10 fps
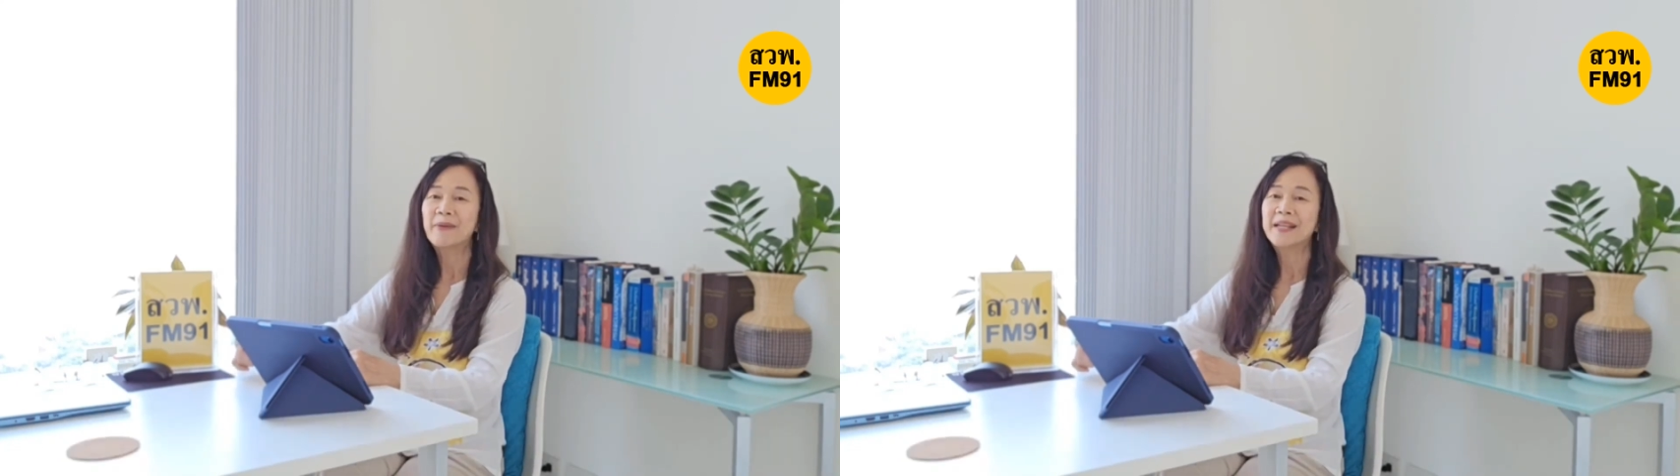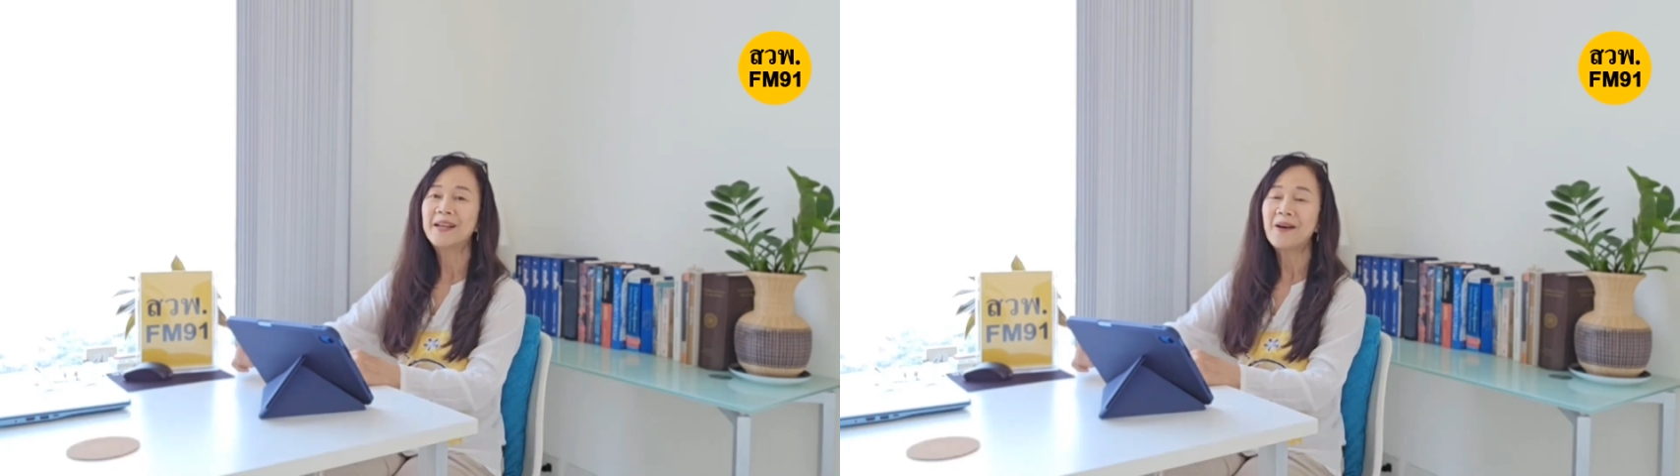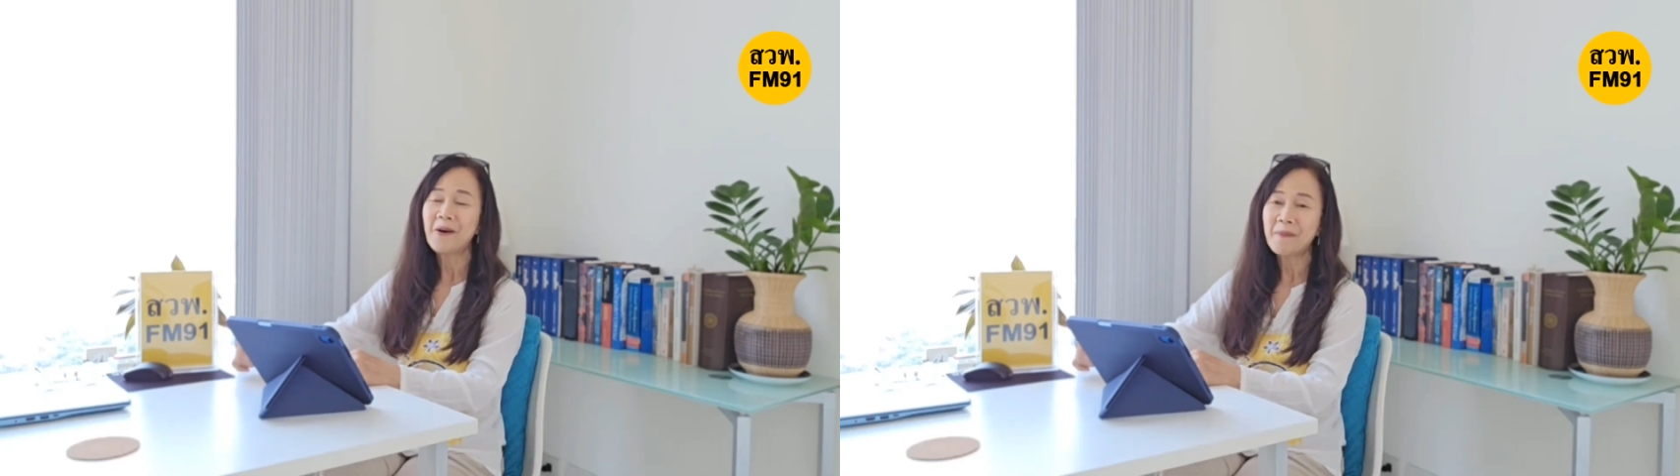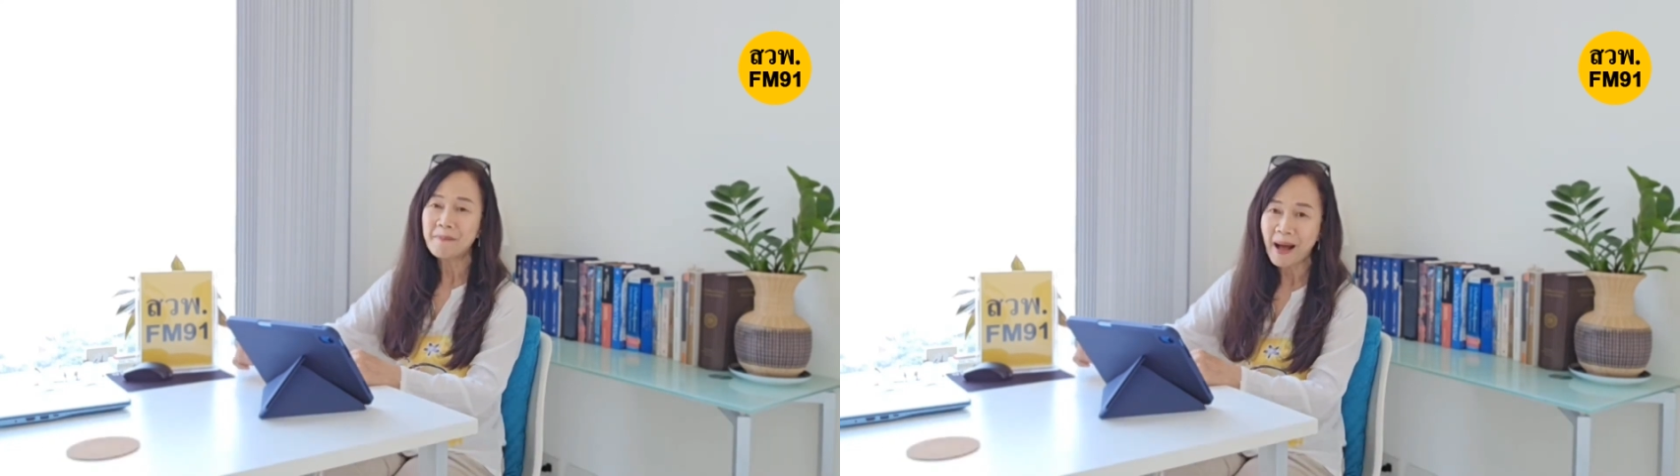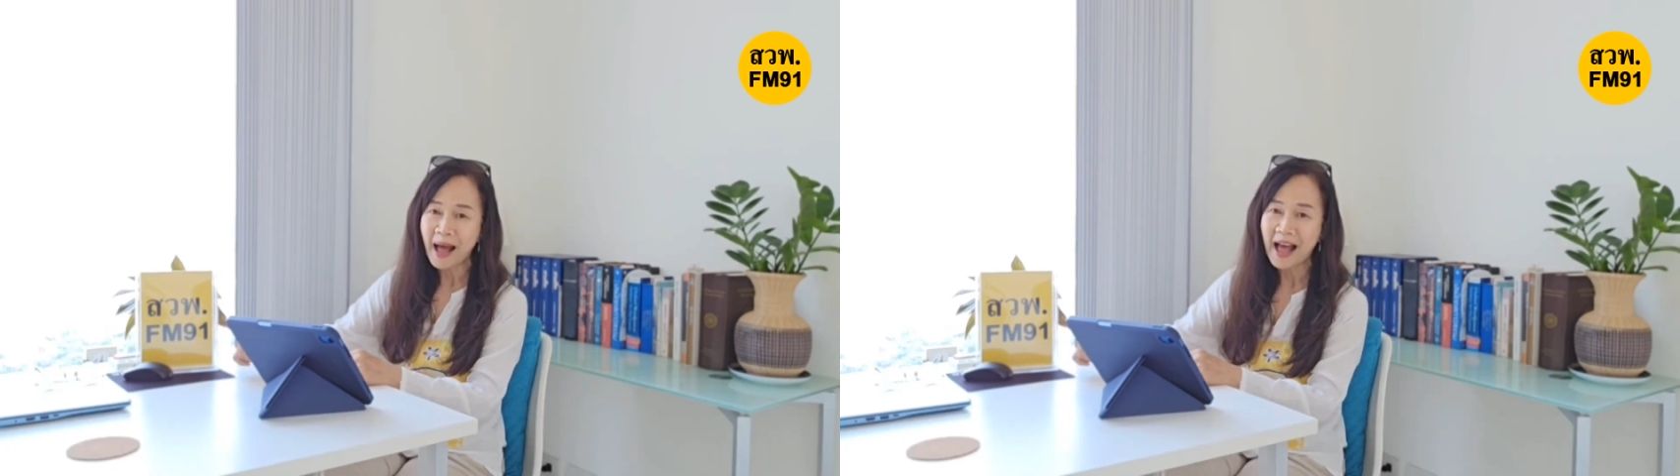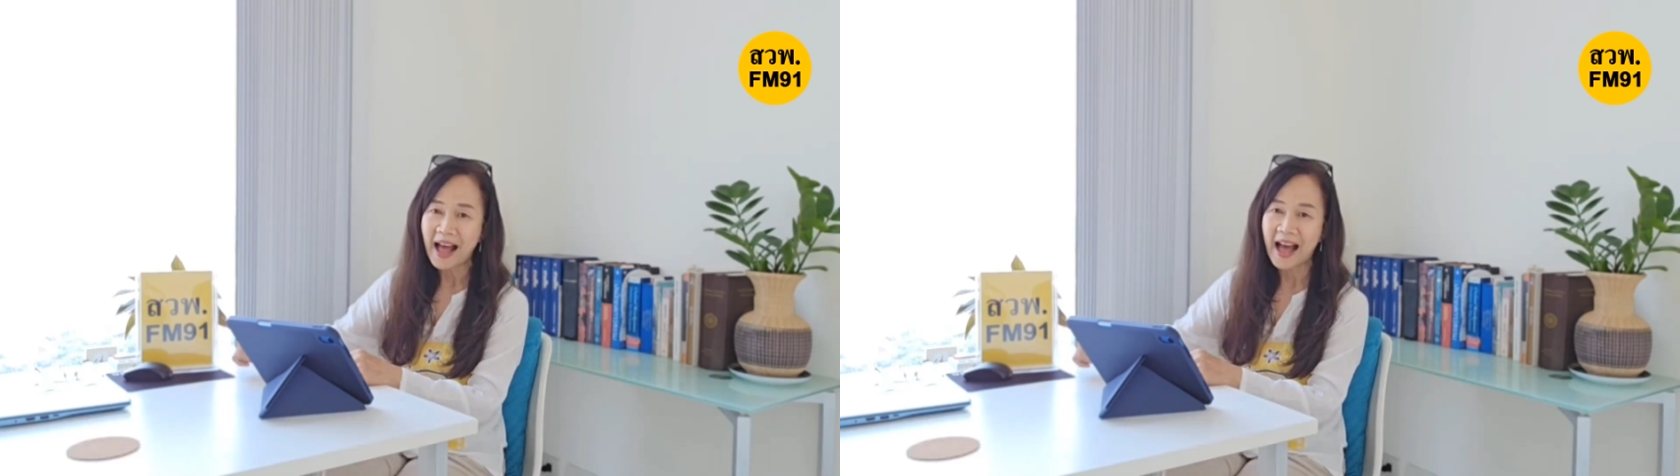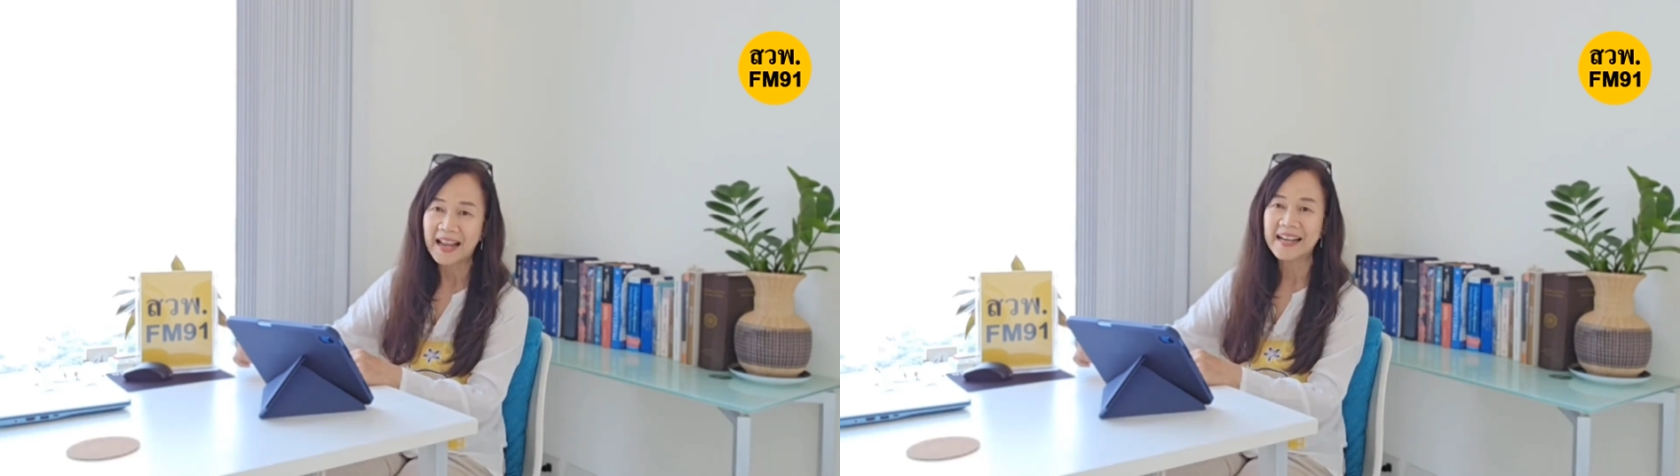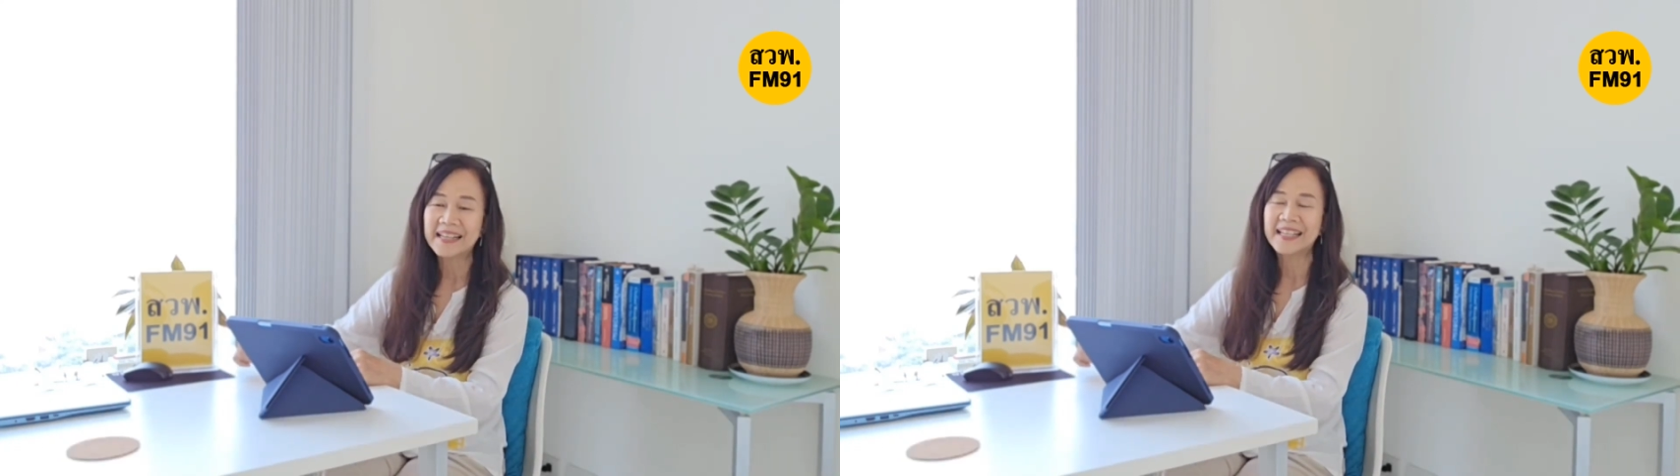วันนี้โอป้าหา
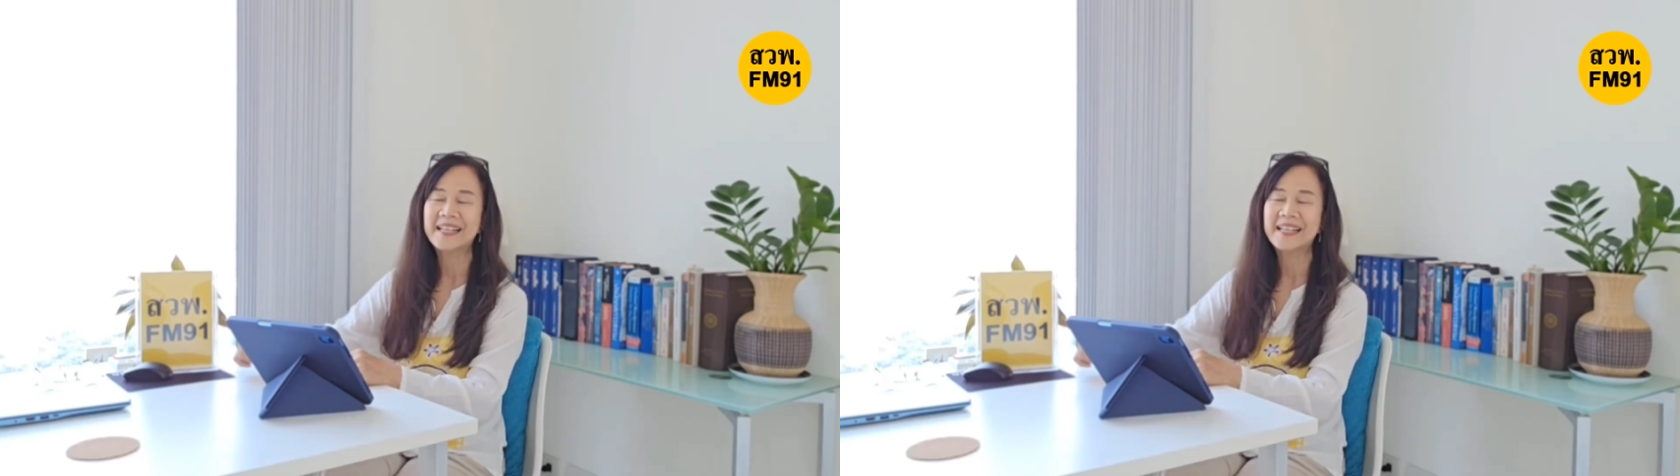เรื่อง